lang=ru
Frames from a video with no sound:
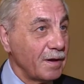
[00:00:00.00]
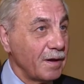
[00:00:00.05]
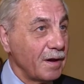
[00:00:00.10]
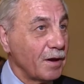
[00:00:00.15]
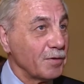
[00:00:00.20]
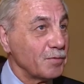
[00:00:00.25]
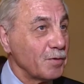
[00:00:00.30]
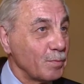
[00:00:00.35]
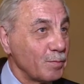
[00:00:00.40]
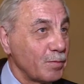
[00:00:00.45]

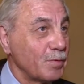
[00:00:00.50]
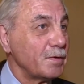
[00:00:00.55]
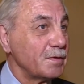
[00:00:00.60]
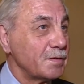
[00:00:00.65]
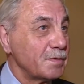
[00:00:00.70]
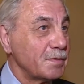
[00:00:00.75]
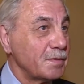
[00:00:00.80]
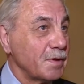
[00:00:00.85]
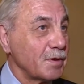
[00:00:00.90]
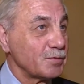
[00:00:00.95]
оно будет
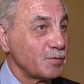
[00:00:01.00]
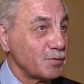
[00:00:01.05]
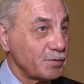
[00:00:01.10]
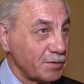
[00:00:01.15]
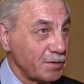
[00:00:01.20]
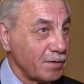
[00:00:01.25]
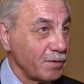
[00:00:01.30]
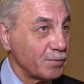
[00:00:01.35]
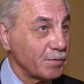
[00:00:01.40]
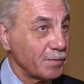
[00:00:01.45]

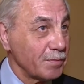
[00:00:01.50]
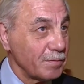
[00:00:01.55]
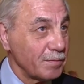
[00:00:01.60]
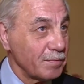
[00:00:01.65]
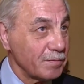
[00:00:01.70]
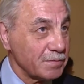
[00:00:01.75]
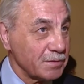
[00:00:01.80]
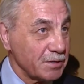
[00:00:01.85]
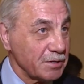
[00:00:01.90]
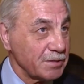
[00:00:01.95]
осуществлено
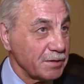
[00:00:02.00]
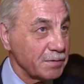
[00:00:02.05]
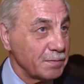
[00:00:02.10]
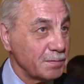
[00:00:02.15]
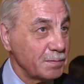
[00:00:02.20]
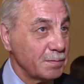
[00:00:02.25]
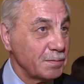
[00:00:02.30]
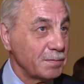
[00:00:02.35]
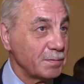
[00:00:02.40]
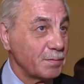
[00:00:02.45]
в жизни.
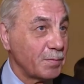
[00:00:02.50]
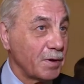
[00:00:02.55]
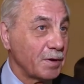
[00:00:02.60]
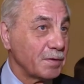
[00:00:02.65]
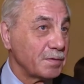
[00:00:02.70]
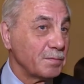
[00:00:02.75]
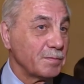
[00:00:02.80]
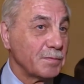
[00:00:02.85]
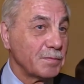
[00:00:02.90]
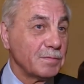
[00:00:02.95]

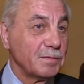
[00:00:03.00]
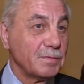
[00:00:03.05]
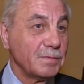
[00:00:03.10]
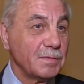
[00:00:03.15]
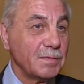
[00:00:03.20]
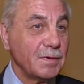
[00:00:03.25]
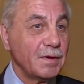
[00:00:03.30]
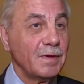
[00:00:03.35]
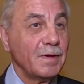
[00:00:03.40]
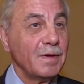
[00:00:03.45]
Поэтому
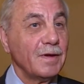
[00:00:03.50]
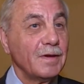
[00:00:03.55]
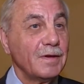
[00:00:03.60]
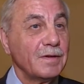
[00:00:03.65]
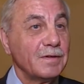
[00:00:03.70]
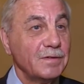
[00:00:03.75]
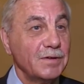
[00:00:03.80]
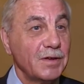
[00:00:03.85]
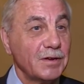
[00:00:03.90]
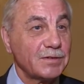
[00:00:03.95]

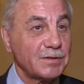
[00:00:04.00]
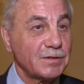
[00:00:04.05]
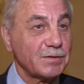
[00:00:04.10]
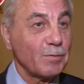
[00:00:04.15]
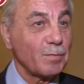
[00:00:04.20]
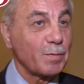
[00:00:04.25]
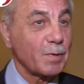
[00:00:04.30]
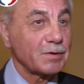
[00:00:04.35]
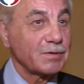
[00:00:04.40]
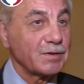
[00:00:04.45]
есть
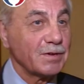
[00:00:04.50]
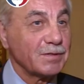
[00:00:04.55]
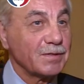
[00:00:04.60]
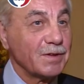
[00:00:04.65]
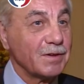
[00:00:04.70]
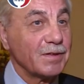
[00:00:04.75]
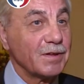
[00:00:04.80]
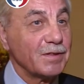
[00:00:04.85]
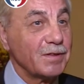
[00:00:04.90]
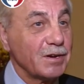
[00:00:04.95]

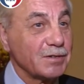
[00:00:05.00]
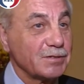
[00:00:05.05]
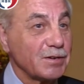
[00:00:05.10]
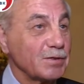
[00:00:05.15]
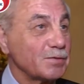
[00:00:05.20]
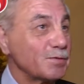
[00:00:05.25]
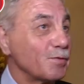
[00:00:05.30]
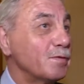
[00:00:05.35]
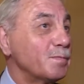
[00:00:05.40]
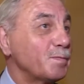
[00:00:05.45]
стопроцентная надежда,
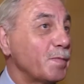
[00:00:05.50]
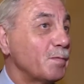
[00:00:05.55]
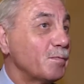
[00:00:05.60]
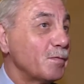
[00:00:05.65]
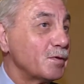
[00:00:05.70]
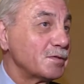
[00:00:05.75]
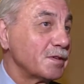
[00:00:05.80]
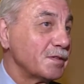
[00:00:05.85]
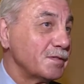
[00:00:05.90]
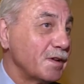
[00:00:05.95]
что он
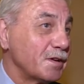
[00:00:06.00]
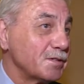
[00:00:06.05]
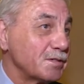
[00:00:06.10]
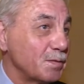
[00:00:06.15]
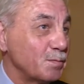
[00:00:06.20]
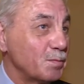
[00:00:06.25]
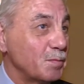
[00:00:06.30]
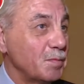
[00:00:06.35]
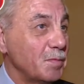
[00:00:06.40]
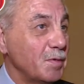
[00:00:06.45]
поможет
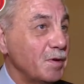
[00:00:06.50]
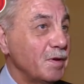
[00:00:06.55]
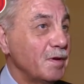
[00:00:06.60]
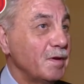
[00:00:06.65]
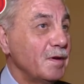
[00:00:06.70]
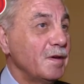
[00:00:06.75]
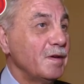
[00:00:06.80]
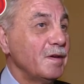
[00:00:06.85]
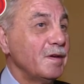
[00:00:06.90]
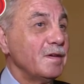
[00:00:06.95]
нашим
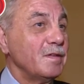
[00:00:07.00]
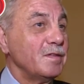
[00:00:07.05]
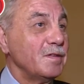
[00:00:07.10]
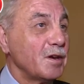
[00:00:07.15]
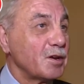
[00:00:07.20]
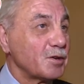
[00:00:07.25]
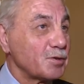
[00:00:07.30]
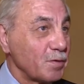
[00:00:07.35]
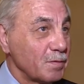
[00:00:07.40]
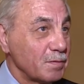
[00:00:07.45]

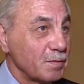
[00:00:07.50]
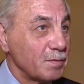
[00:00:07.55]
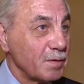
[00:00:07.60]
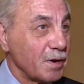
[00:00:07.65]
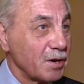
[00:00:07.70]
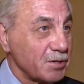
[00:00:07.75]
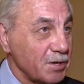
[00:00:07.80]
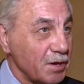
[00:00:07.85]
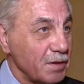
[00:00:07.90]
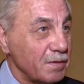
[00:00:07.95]
нерешен...
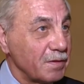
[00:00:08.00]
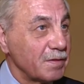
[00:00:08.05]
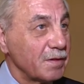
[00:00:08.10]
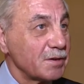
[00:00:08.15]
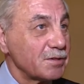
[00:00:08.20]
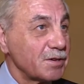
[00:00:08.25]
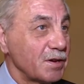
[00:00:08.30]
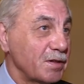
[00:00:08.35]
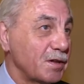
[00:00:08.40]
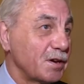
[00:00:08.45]
решить
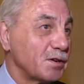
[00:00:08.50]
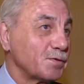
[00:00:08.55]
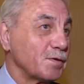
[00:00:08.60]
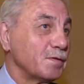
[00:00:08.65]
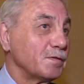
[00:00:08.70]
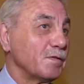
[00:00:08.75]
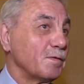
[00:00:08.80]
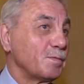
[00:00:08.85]
наши нерешенные